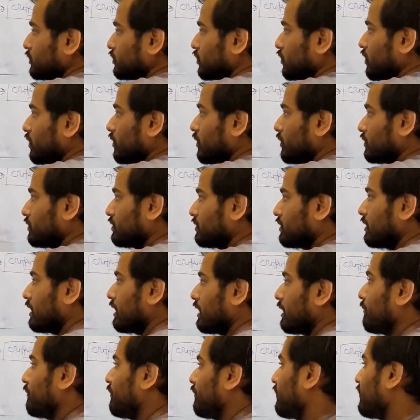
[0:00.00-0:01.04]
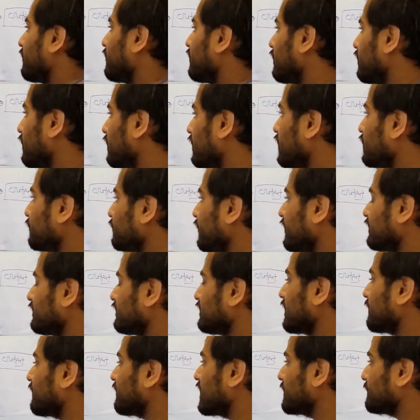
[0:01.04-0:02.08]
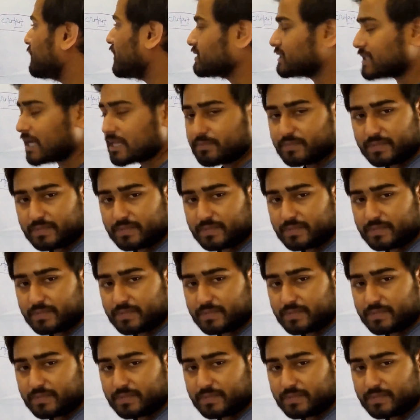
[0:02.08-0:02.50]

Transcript: तो इन्वेंट्री हमारे पास